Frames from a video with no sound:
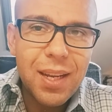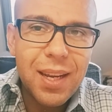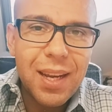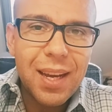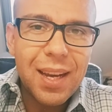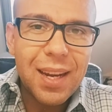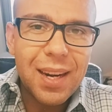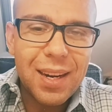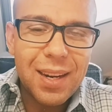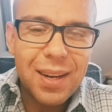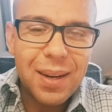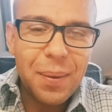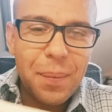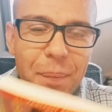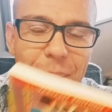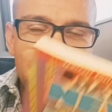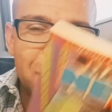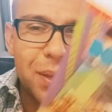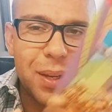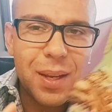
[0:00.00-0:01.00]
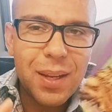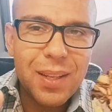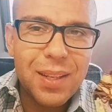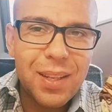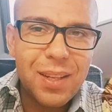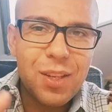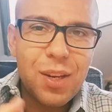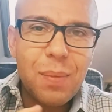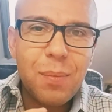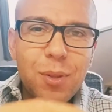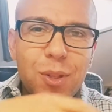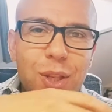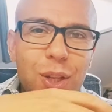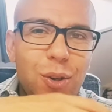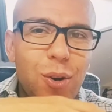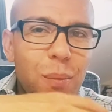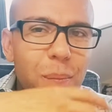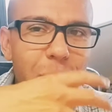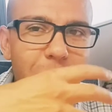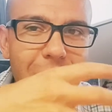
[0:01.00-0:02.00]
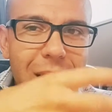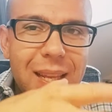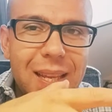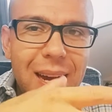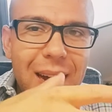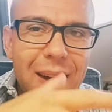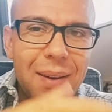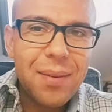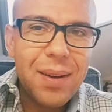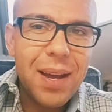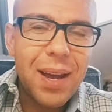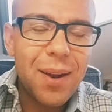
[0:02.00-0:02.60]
era, ehm, diciamo, si completava,